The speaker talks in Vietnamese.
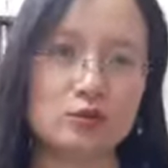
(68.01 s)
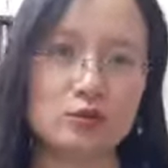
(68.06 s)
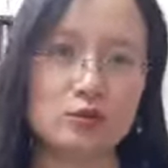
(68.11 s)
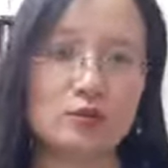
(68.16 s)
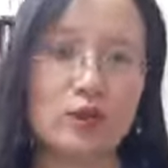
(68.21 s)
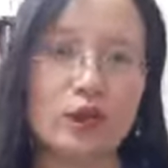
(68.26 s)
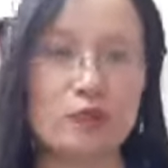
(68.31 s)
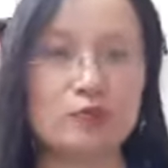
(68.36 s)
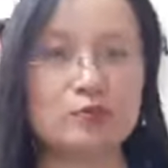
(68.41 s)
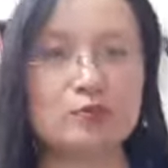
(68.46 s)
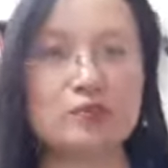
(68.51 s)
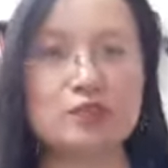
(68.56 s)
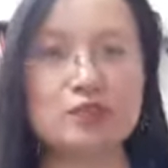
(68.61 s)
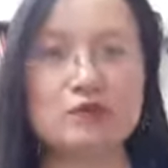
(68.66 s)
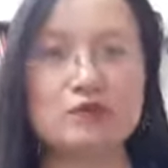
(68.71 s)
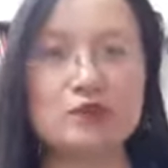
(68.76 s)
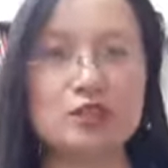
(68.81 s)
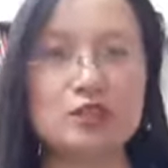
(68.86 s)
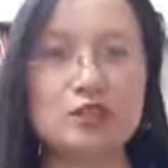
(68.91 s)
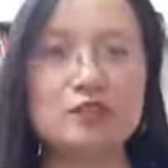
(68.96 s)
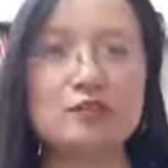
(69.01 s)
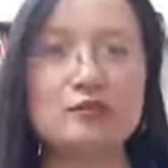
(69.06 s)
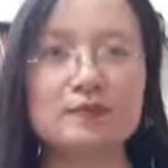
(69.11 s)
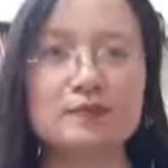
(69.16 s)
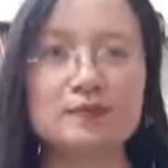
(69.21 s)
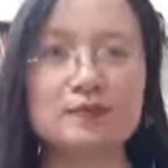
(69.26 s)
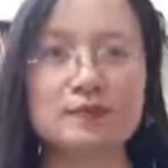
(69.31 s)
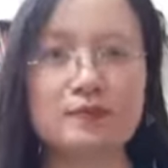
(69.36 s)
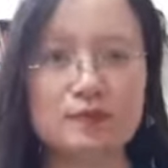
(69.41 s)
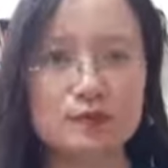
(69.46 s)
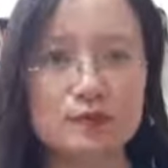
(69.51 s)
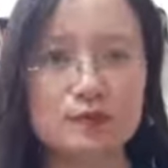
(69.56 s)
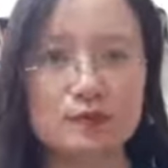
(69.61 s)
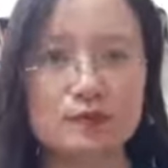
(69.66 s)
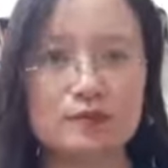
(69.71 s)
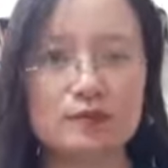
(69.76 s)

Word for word: tiểu học trở về trước ừ,